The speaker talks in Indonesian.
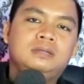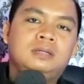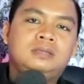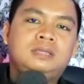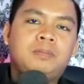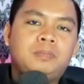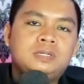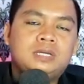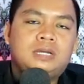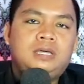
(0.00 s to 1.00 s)
tetap
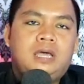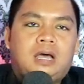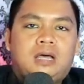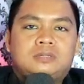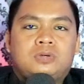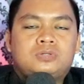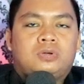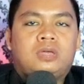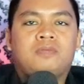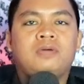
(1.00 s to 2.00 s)
menjadi ya
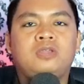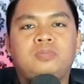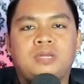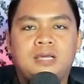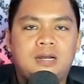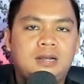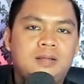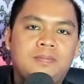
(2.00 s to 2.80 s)
sosok yang fenomenal.